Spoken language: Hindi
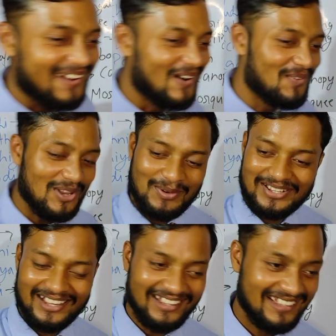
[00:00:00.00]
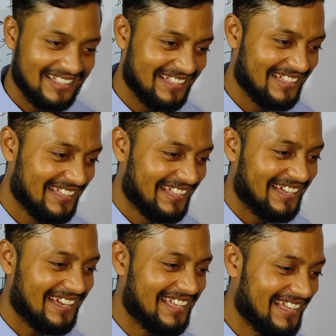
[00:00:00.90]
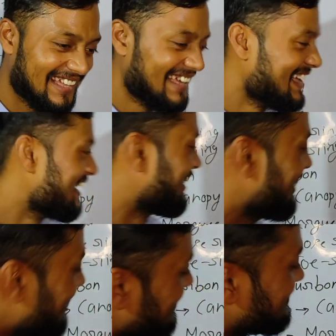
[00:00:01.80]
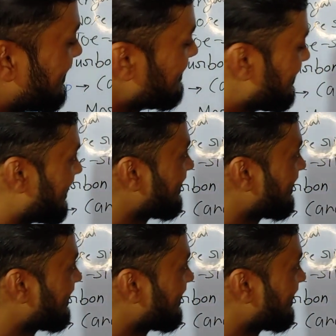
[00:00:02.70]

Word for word: कौन बोला भैया नहीं नहीं सही